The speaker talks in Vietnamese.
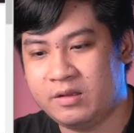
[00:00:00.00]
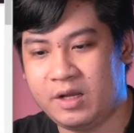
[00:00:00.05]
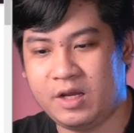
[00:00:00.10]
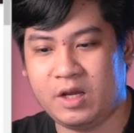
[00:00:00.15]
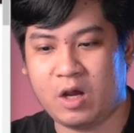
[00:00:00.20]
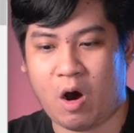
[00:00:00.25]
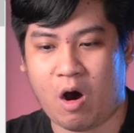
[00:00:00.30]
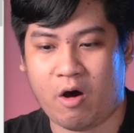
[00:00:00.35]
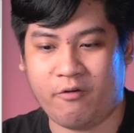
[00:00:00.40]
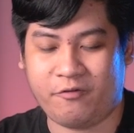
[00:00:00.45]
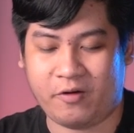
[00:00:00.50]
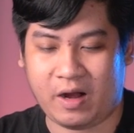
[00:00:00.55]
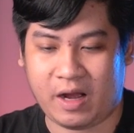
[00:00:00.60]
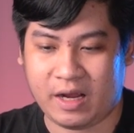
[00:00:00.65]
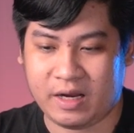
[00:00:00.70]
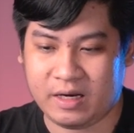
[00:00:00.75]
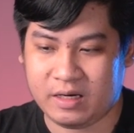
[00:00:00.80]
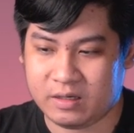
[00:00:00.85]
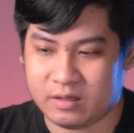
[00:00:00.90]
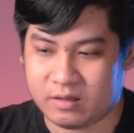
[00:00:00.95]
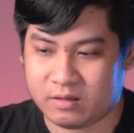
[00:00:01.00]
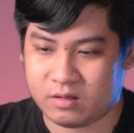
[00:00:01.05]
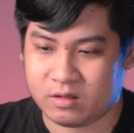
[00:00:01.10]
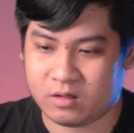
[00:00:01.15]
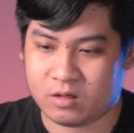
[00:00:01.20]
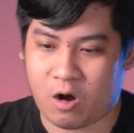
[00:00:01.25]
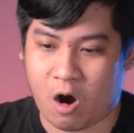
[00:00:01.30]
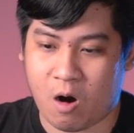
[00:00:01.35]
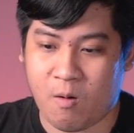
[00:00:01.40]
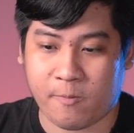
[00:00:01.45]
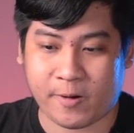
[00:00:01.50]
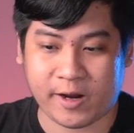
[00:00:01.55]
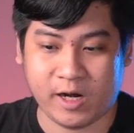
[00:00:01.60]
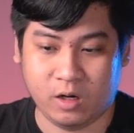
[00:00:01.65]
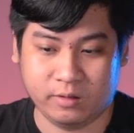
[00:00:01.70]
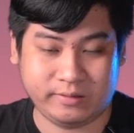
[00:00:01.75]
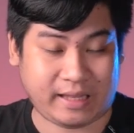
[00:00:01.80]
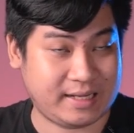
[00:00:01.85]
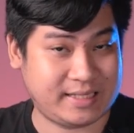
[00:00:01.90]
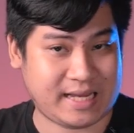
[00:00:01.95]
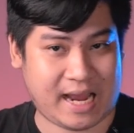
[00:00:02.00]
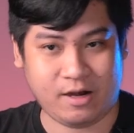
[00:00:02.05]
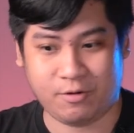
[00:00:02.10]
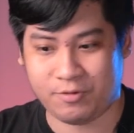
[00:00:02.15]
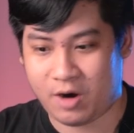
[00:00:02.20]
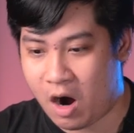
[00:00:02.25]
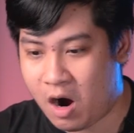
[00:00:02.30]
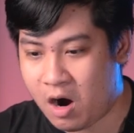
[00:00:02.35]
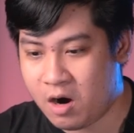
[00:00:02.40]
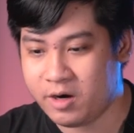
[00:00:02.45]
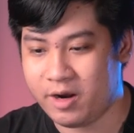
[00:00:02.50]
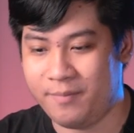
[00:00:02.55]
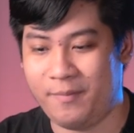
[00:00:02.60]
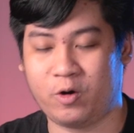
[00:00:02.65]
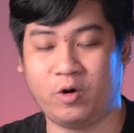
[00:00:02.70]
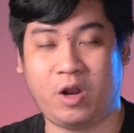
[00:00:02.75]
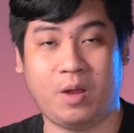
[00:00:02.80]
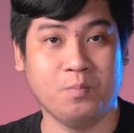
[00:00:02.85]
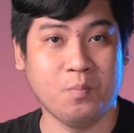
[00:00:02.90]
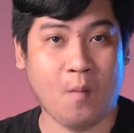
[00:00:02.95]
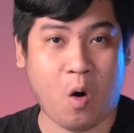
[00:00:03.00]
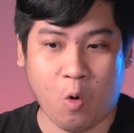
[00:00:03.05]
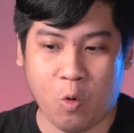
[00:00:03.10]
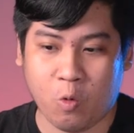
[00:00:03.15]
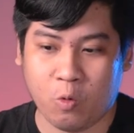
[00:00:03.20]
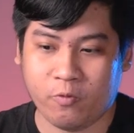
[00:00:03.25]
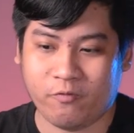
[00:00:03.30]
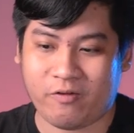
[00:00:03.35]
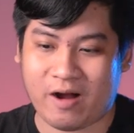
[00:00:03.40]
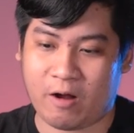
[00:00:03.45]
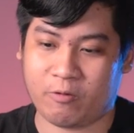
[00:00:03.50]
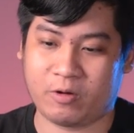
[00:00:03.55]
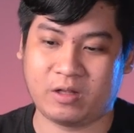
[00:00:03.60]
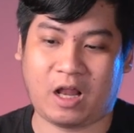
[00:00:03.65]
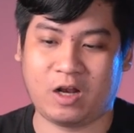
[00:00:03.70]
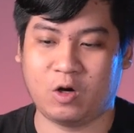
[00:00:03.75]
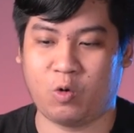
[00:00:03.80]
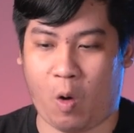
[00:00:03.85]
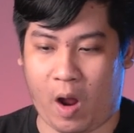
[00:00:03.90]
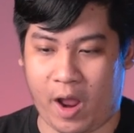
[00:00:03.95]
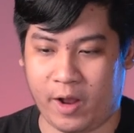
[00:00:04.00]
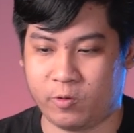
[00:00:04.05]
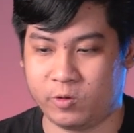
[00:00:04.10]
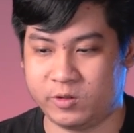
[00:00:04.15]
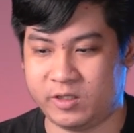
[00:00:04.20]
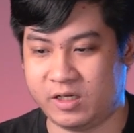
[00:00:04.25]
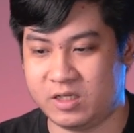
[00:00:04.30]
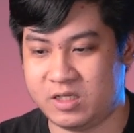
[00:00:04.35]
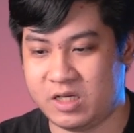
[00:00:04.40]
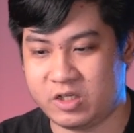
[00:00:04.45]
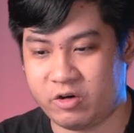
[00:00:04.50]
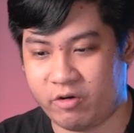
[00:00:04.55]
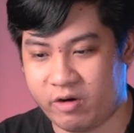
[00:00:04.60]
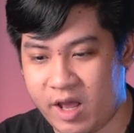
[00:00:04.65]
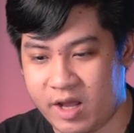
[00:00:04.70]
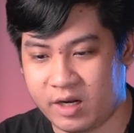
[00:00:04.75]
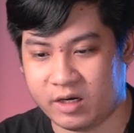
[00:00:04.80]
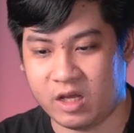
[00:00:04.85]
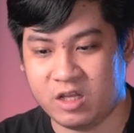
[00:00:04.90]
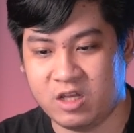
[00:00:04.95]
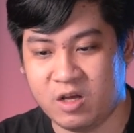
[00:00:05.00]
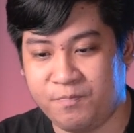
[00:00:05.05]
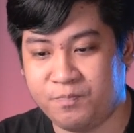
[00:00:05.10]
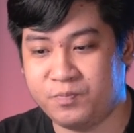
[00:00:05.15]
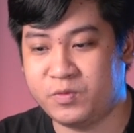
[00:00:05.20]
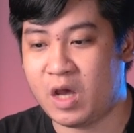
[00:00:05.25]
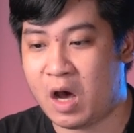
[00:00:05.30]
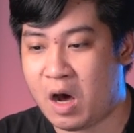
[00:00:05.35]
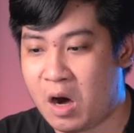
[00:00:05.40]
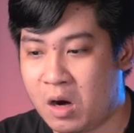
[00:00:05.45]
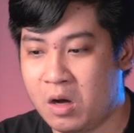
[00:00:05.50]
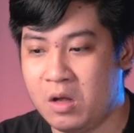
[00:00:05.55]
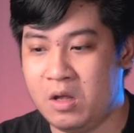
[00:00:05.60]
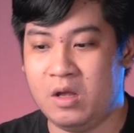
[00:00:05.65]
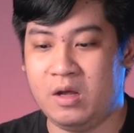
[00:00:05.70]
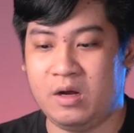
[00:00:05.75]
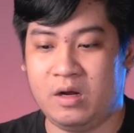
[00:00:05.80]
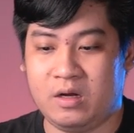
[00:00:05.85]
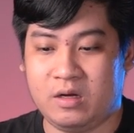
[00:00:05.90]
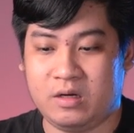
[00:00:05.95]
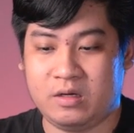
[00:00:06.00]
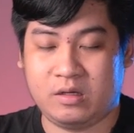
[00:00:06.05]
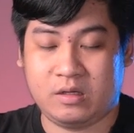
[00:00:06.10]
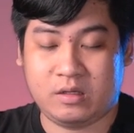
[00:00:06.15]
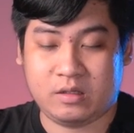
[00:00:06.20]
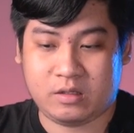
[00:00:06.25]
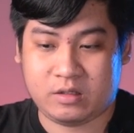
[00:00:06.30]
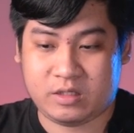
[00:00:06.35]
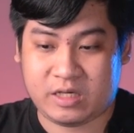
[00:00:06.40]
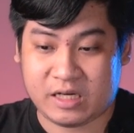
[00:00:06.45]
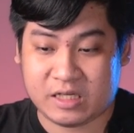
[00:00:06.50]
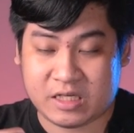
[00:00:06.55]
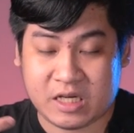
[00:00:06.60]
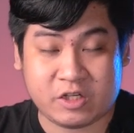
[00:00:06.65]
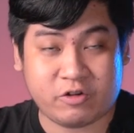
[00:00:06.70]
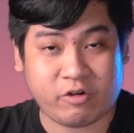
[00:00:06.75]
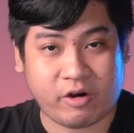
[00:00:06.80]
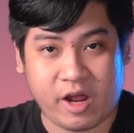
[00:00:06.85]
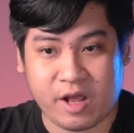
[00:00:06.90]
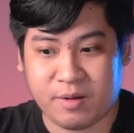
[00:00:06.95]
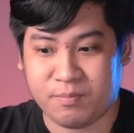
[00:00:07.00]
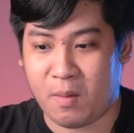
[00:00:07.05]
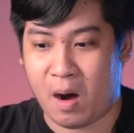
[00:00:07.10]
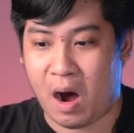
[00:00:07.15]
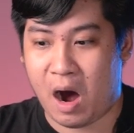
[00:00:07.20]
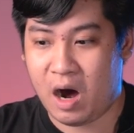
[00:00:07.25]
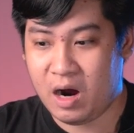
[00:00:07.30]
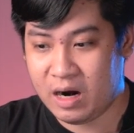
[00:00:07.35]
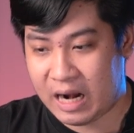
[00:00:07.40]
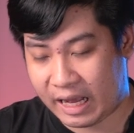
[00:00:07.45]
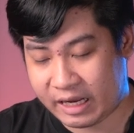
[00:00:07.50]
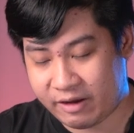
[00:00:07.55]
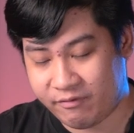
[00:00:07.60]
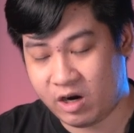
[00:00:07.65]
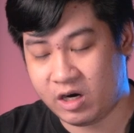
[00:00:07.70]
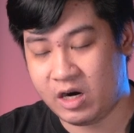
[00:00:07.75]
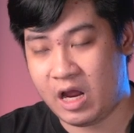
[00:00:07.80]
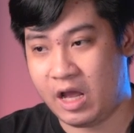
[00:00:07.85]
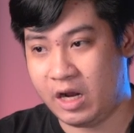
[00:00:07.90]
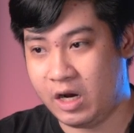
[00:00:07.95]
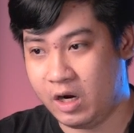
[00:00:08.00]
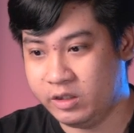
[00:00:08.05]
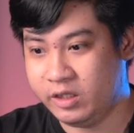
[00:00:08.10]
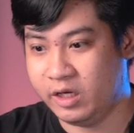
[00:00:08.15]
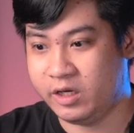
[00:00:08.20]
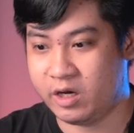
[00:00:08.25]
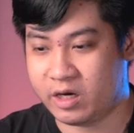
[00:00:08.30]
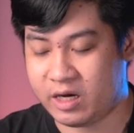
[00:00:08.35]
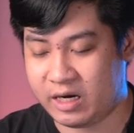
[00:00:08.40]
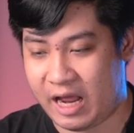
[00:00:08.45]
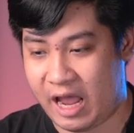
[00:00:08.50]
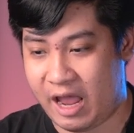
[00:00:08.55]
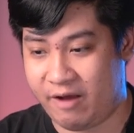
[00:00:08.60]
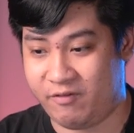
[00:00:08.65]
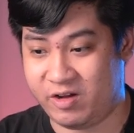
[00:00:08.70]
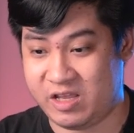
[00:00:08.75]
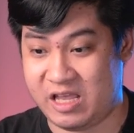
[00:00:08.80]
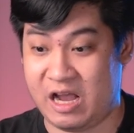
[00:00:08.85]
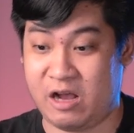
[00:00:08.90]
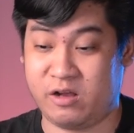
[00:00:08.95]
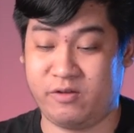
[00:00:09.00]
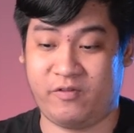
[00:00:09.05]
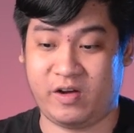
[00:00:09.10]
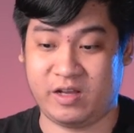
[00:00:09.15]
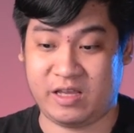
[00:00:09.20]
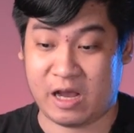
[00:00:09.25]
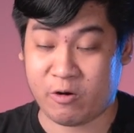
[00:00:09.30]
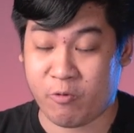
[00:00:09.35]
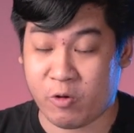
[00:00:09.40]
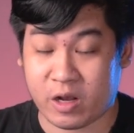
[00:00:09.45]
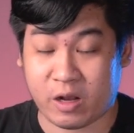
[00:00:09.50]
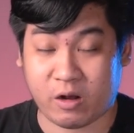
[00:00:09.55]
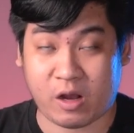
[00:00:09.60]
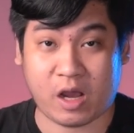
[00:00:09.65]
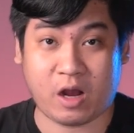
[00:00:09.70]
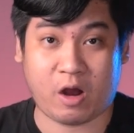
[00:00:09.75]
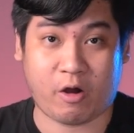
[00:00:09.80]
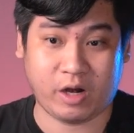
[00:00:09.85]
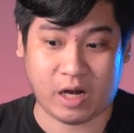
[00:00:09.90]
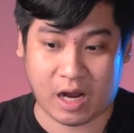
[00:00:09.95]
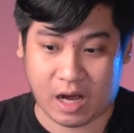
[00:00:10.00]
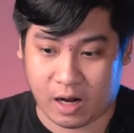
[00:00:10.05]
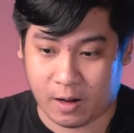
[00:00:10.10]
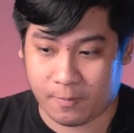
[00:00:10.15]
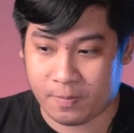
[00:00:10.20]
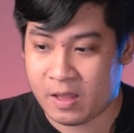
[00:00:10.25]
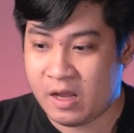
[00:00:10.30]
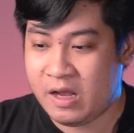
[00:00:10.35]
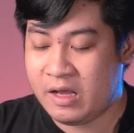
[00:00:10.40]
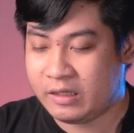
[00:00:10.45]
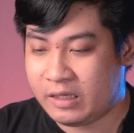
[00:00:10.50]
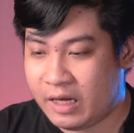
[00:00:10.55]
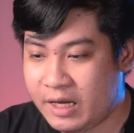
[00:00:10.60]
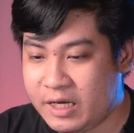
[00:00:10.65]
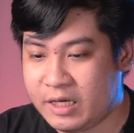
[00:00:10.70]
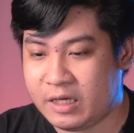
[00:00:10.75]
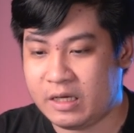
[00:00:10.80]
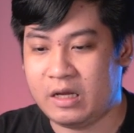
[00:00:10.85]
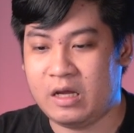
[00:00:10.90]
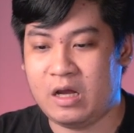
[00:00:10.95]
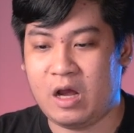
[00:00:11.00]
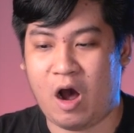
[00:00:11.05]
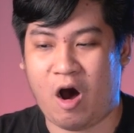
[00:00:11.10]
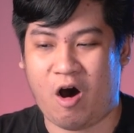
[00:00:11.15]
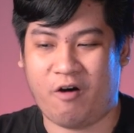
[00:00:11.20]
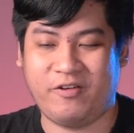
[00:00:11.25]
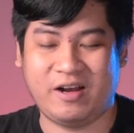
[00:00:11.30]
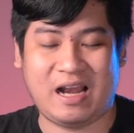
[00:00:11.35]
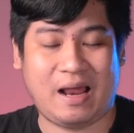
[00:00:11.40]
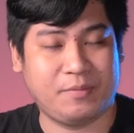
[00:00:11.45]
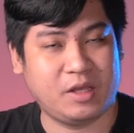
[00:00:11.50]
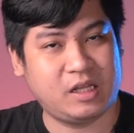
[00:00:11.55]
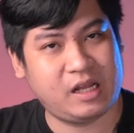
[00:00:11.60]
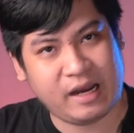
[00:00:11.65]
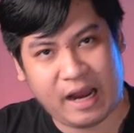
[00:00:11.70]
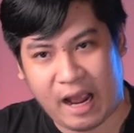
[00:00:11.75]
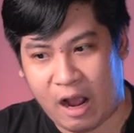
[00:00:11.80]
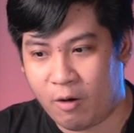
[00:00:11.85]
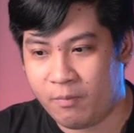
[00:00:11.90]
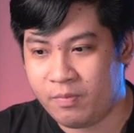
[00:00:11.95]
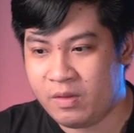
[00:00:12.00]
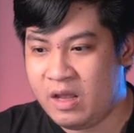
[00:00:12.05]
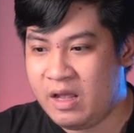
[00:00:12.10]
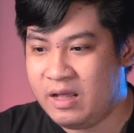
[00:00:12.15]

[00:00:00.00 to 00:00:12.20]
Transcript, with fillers: thì họ phải có một cái lượng tài sản nào đó để mà có thể bù vào cái thanh khoản của Genesis Trading để giúp cho Genesis Trading mở lại cái vấn đề gửi tiền cho khách hàng và giải và giải quyết các khoản nợ thì họ phải làm như thế nào?